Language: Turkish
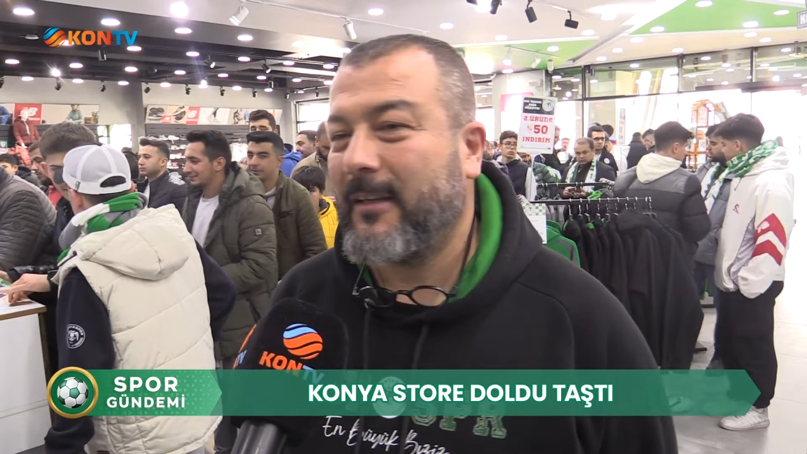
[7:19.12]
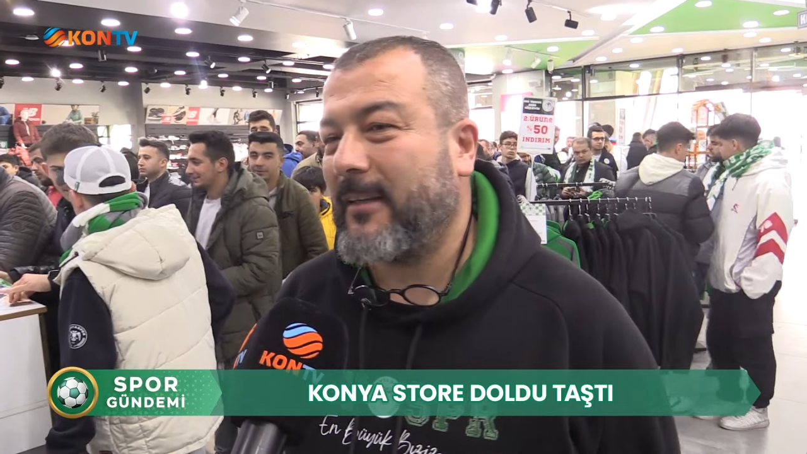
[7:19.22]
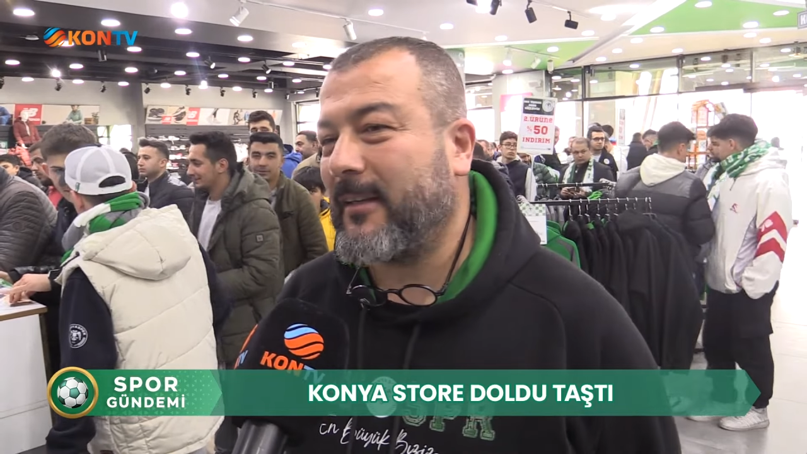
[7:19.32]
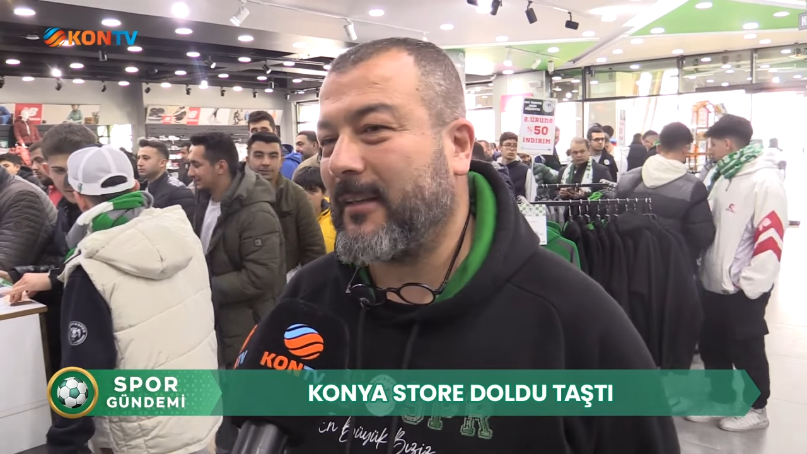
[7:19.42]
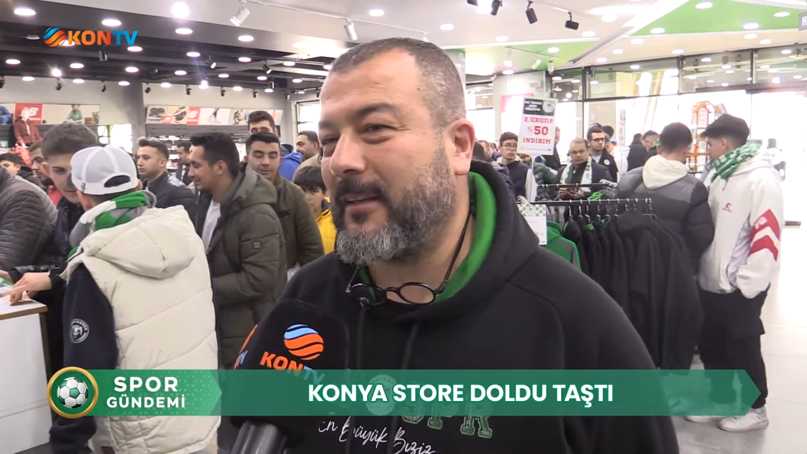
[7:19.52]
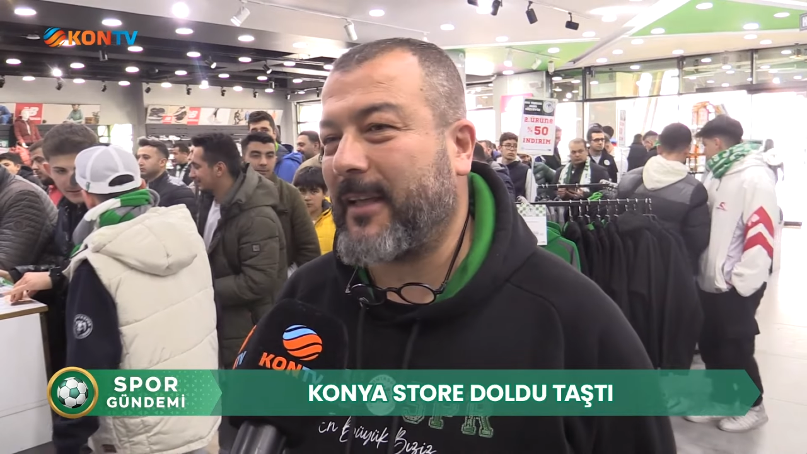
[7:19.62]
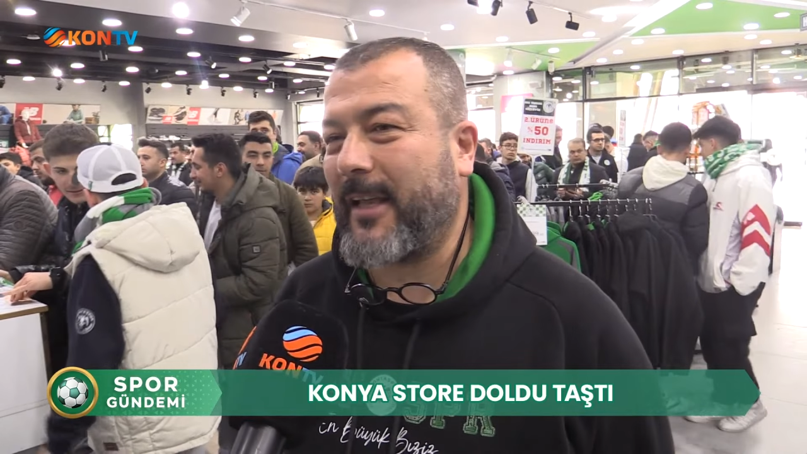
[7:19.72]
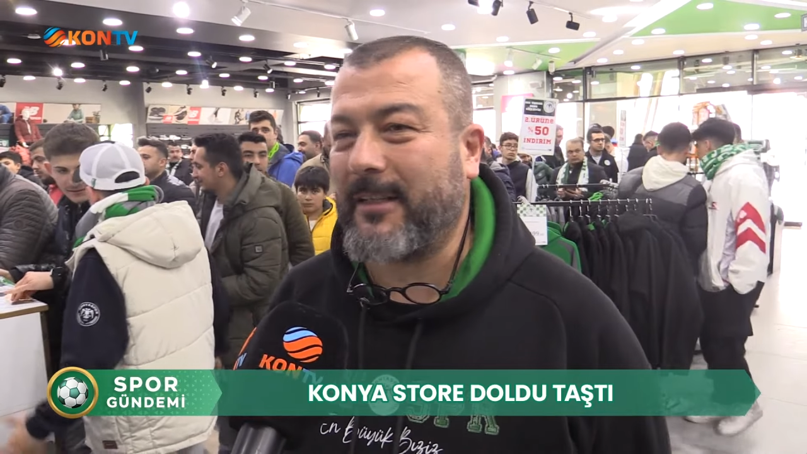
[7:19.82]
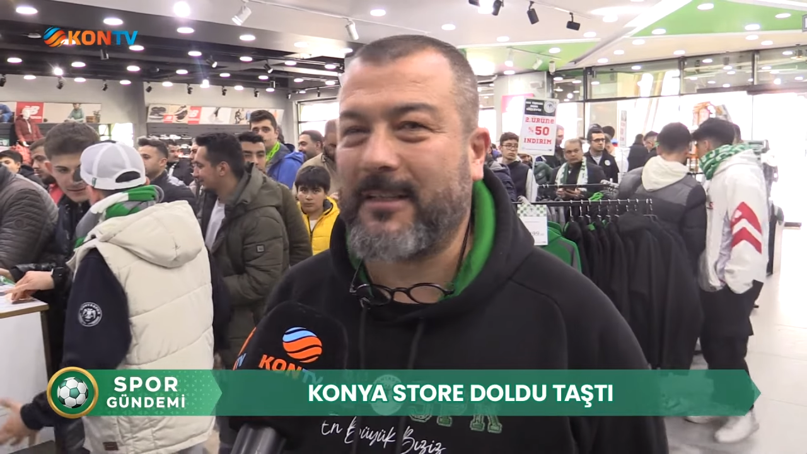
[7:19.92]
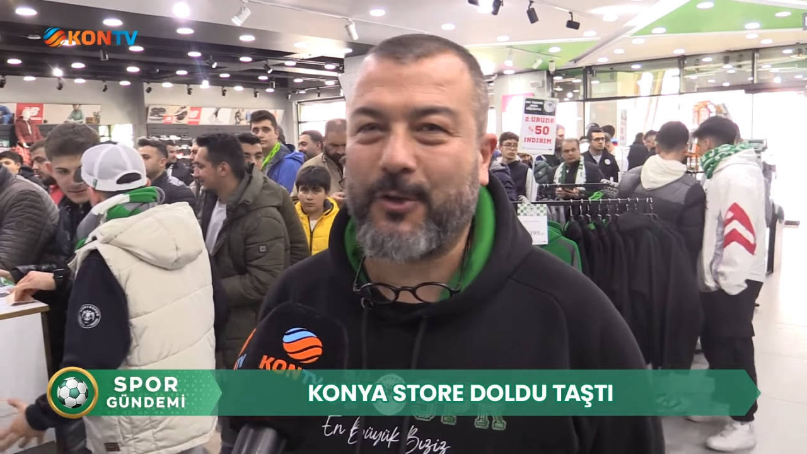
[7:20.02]
ee,
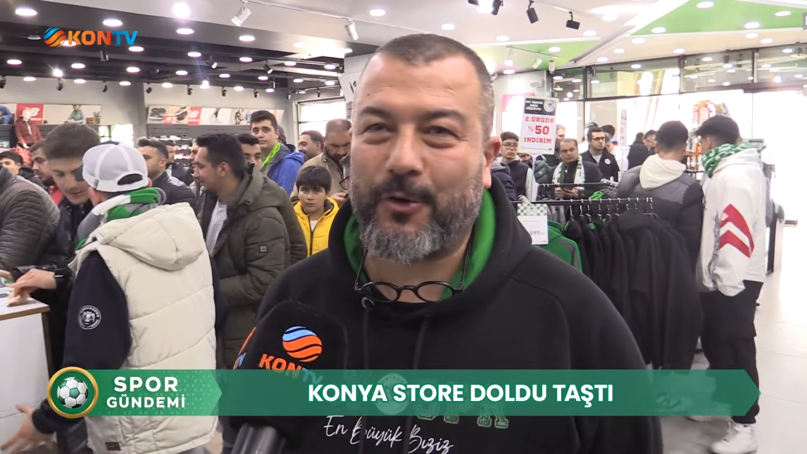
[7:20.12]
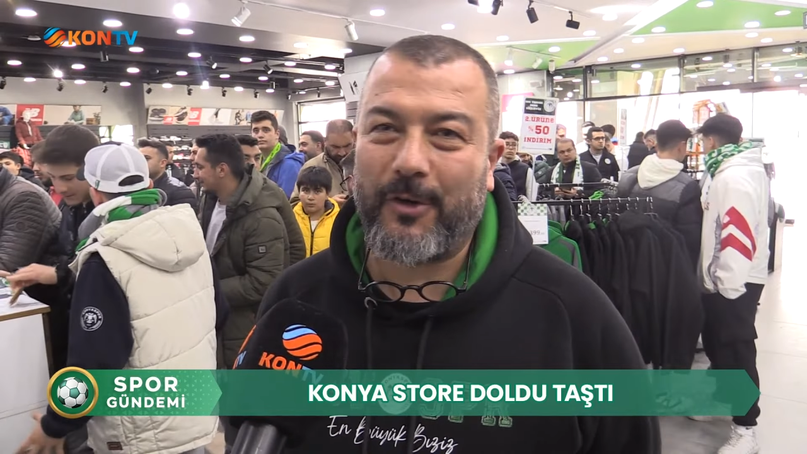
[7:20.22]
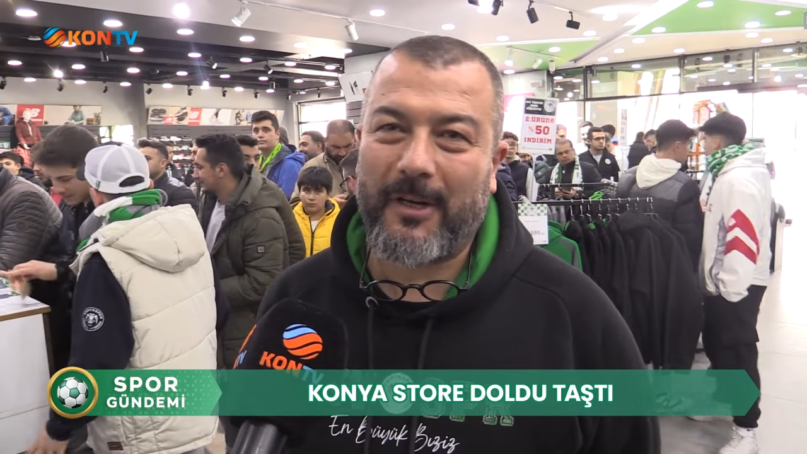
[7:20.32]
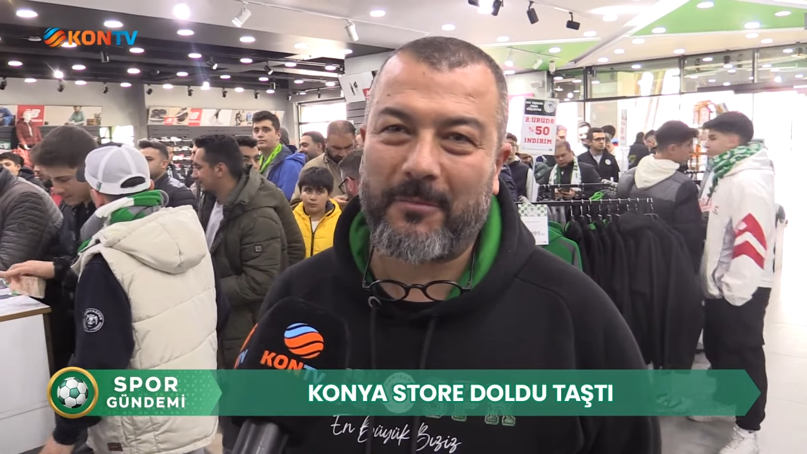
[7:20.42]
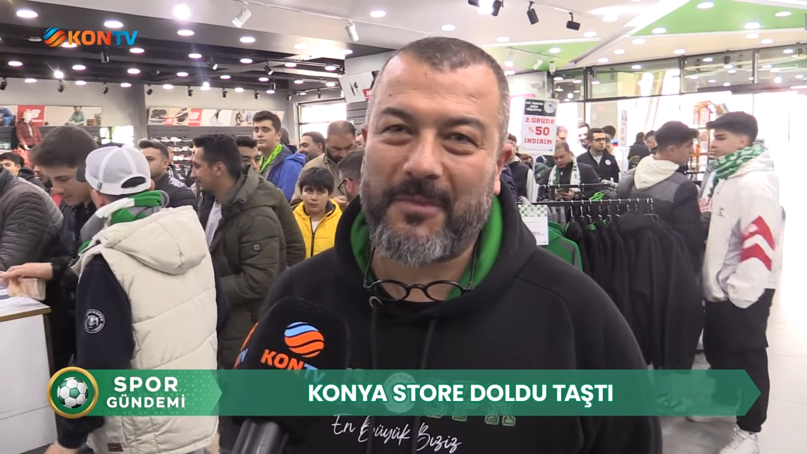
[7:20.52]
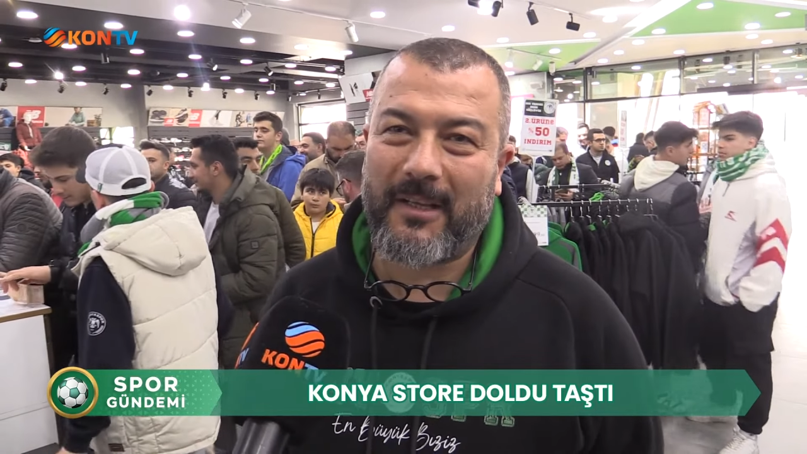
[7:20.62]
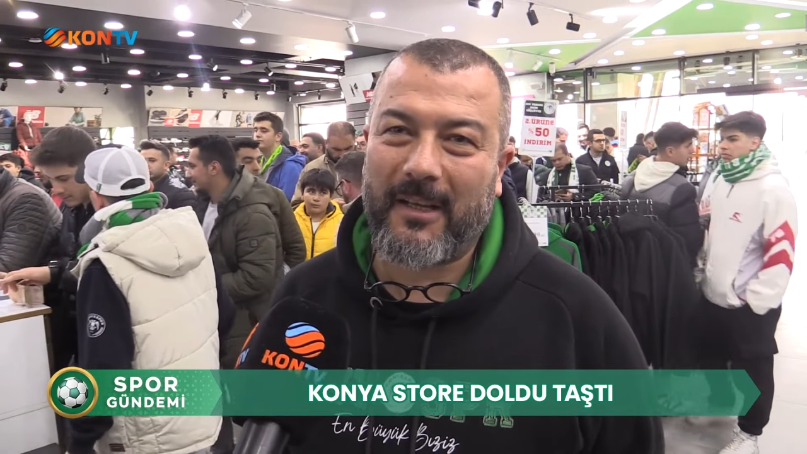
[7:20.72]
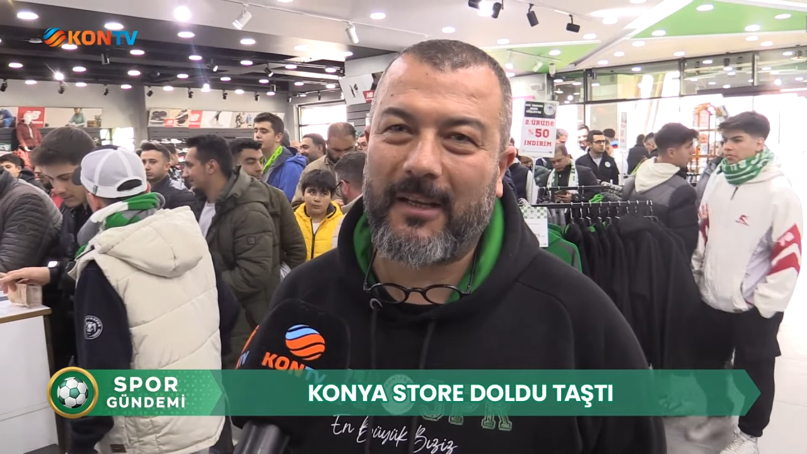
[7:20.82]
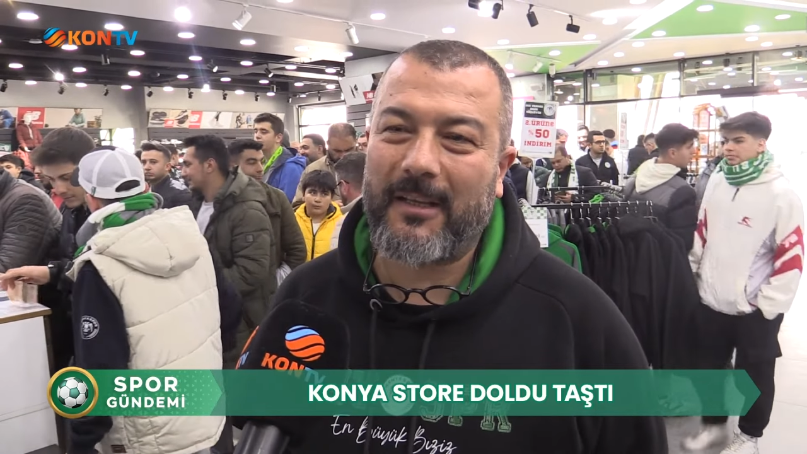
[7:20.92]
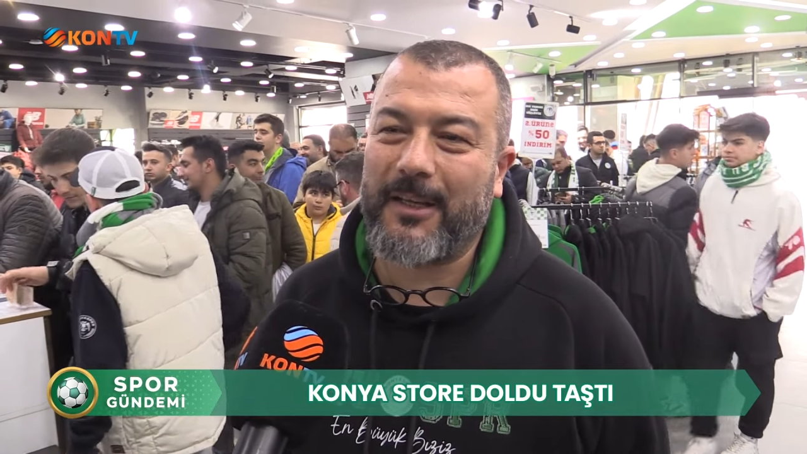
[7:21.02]
kendi store ürünlerimize de